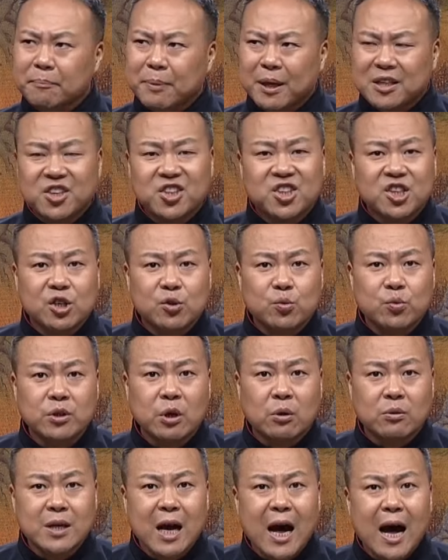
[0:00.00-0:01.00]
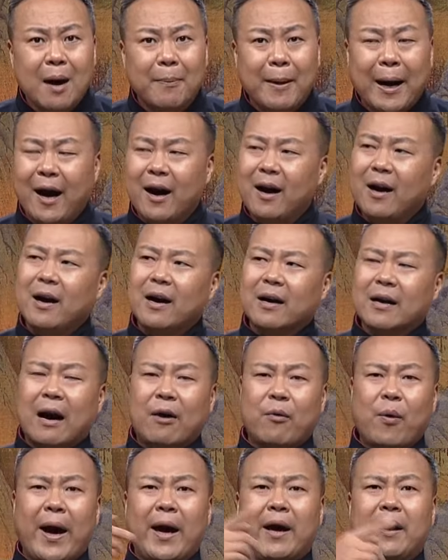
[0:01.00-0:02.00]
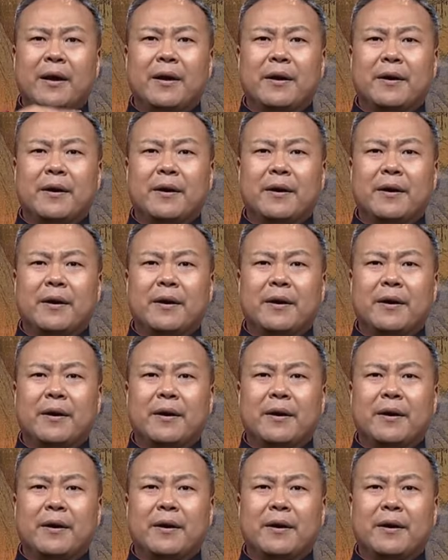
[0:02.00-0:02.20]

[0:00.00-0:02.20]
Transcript: 便是其中有诈吧，赶快，